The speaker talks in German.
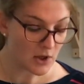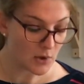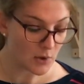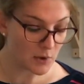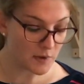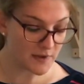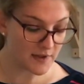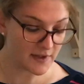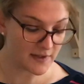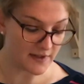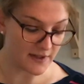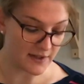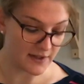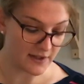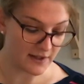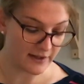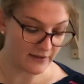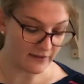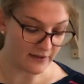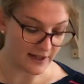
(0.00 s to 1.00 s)
Und sie säte
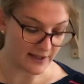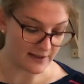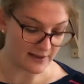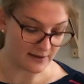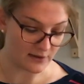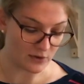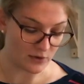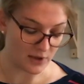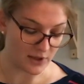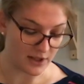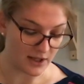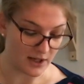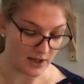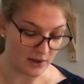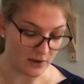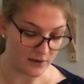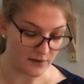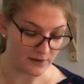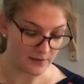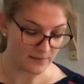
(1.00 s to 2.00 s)
die Weizenkörner
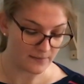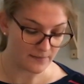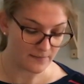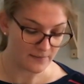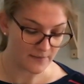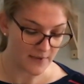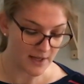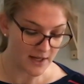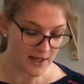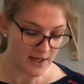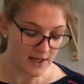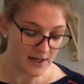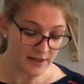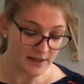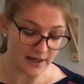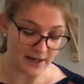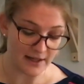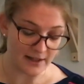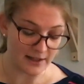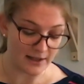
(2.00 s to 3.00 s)
aus.
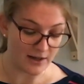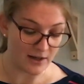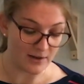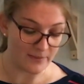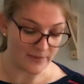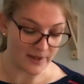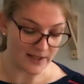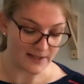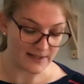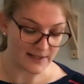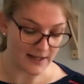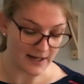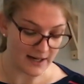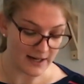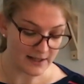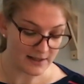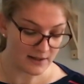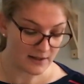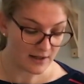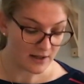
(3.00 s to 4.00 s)
Nach geraumer
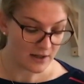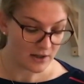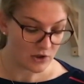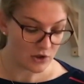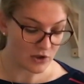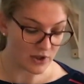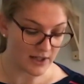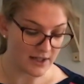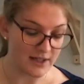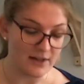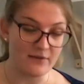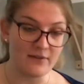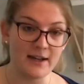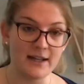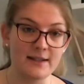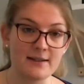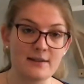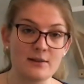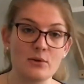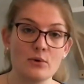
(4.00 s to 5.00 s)
Zeit stand der
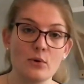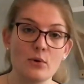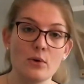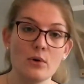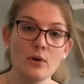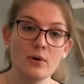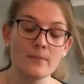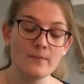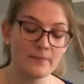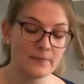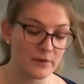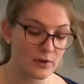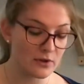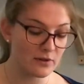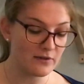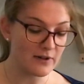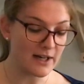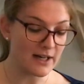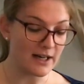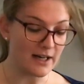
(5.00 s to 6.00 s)
Weizen hoch und
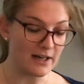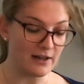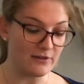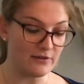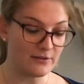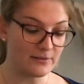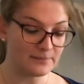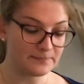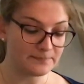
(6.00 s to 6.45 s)
war reif.